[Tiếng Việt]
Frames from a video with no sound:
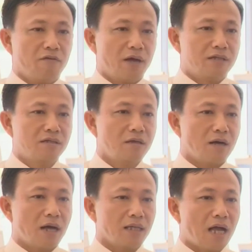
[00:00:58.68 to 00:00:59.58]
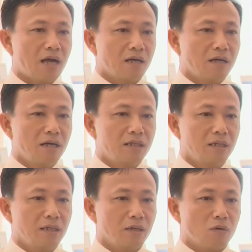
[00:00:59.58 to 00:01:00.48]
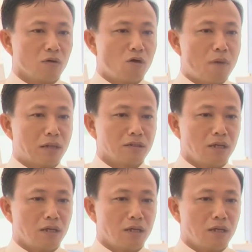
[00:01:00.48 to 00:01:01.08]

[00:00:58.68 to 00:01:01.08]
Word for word: Về chữ lượng khai thác ở đây thì của đồng bằng